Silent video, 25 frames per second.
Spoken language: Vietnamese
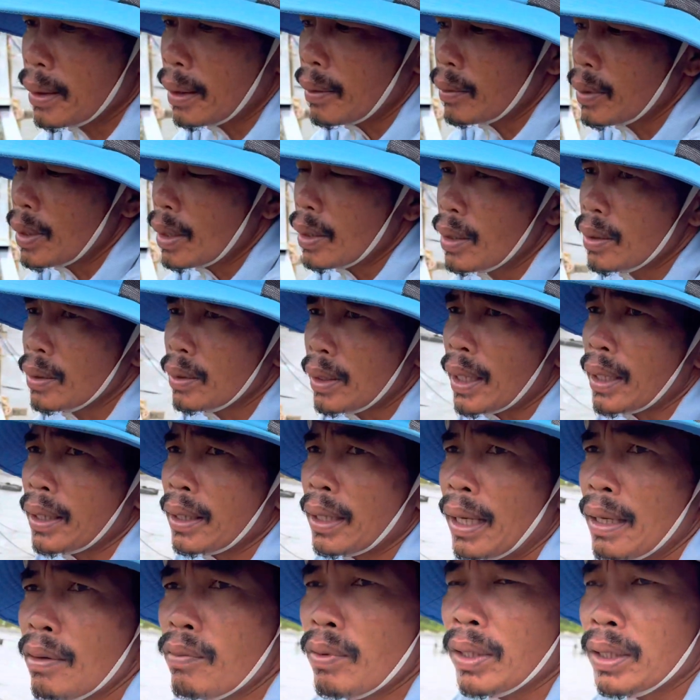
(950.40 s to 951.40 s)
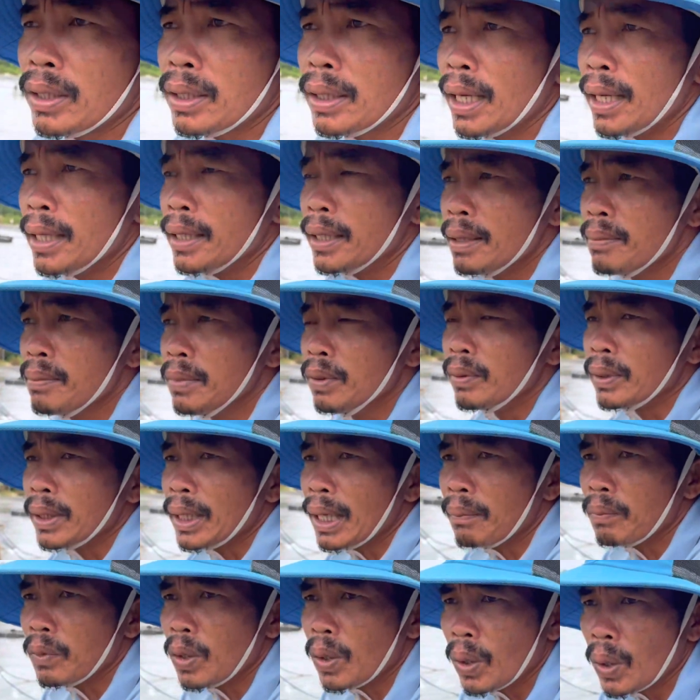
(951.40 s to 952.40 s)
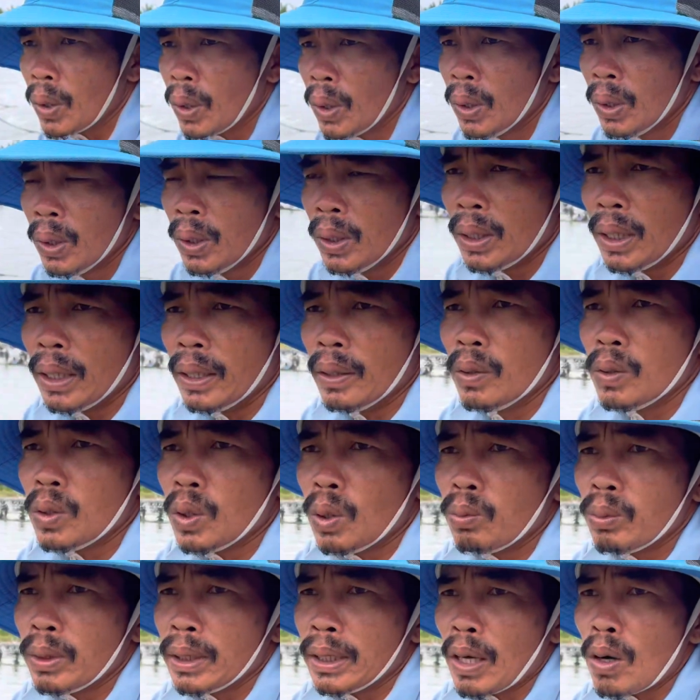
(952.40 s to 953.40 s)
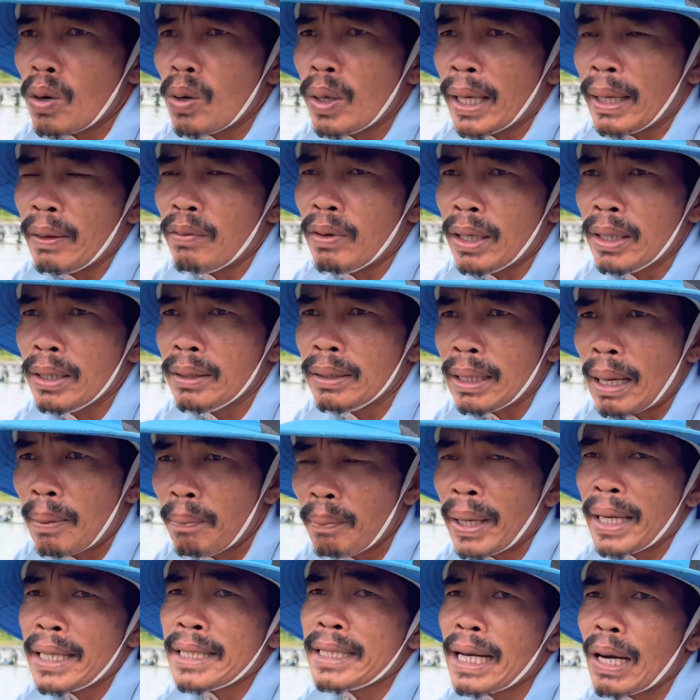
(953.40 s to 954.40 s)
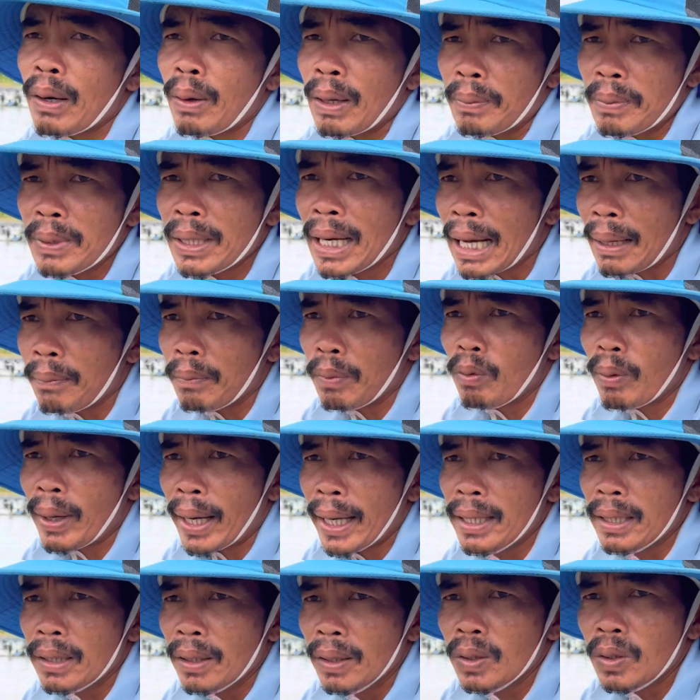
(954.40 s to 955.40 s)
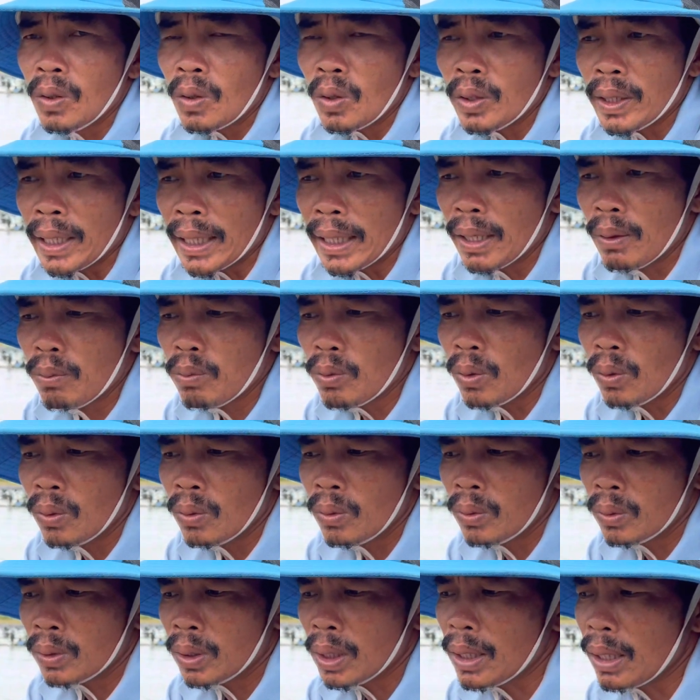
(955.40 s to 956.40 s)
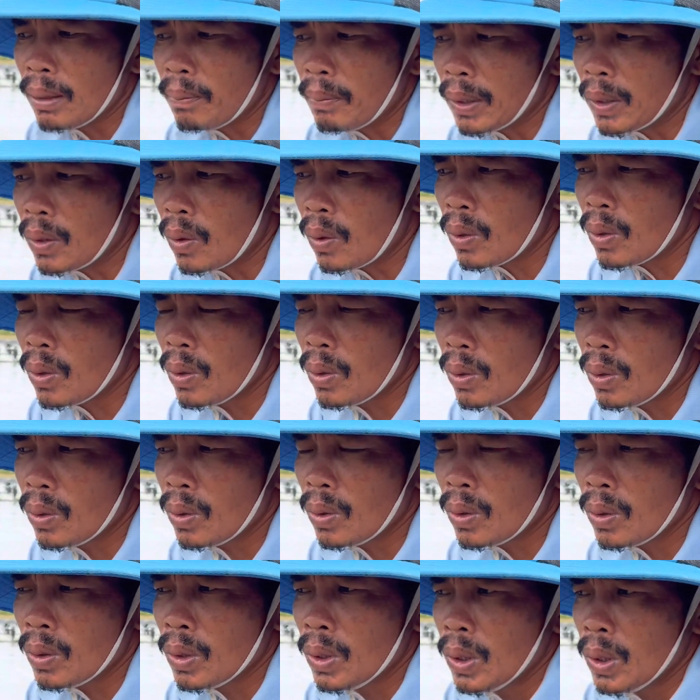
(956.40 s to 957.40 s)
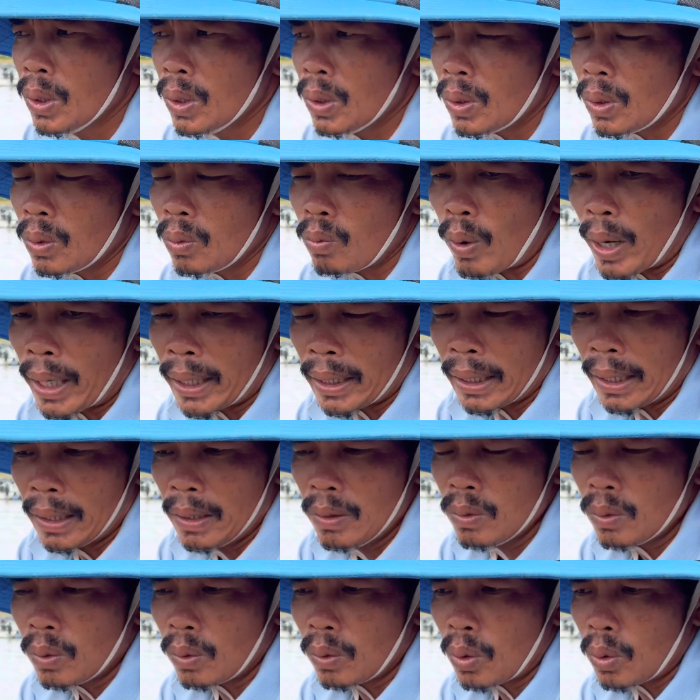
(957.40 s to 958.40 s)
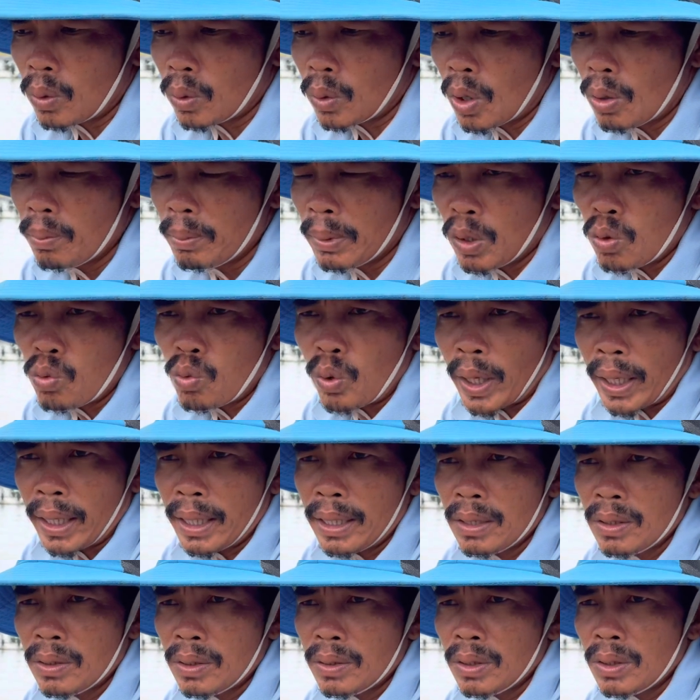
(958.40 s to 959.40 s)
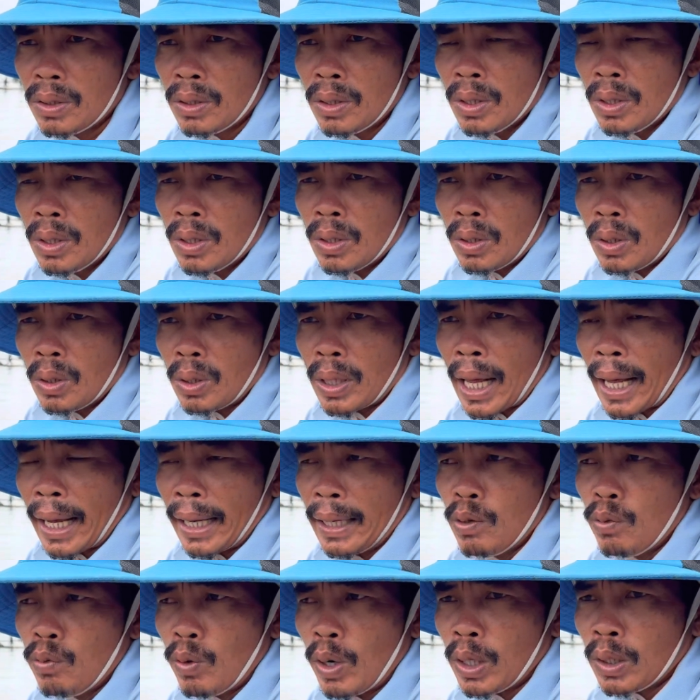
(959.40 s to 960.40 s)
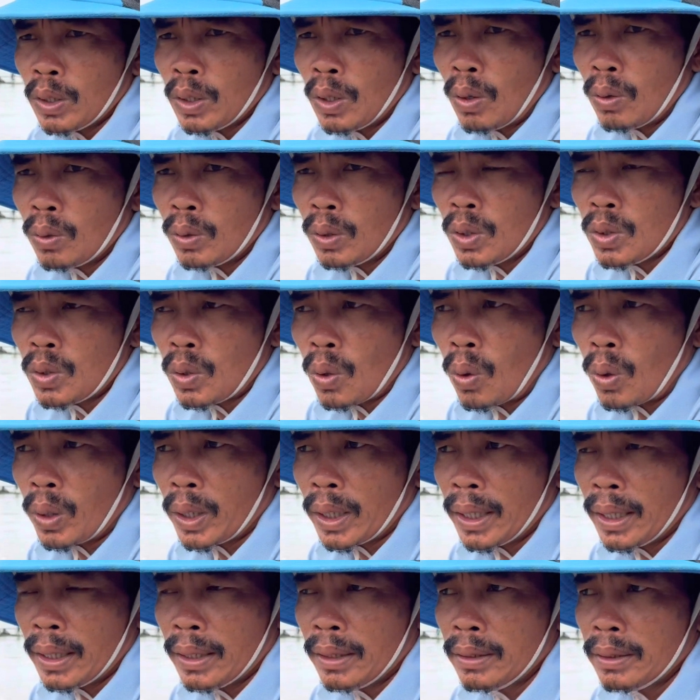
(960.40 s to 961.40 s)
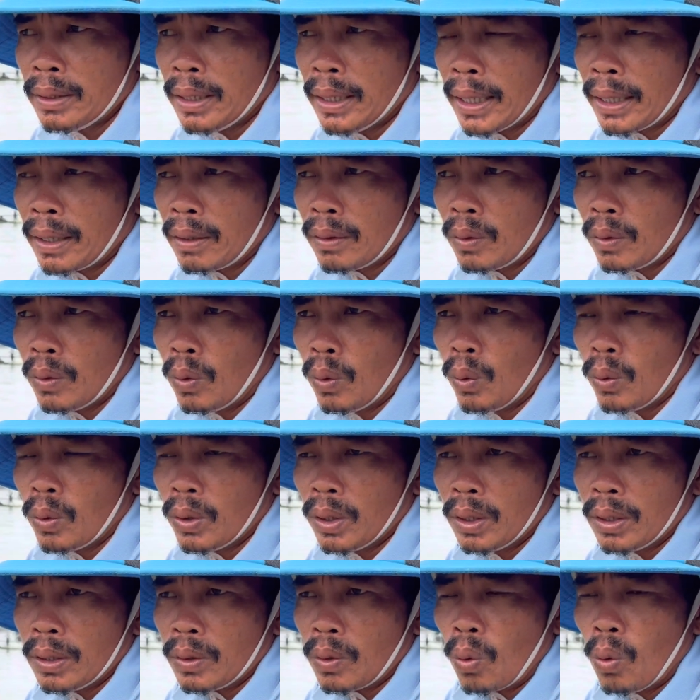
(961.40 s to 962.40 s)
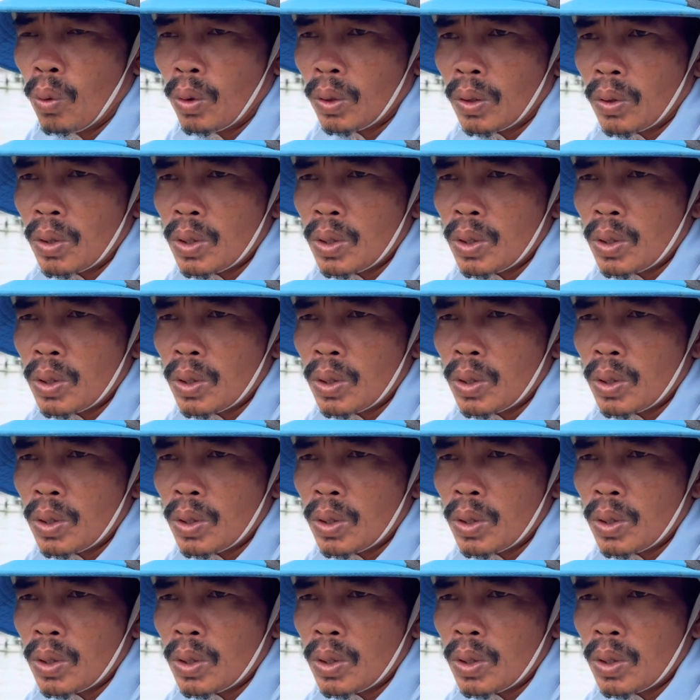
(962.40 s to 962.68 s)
đó như nó thiệt để khoảng trên 90 phần trăm rồi thì nói chung thì chắc có lẽ khoảng 5 ngày sau em phải làm đâu cái nữa cho nó tiền gốc luôn tức là mình cho nó nó, nó, nó hoàn chỉnh luôn con tôm mình nó khỏe nó nó nó thải phân rồi cho nó tròn chuyện diệt ruột ờ, ruột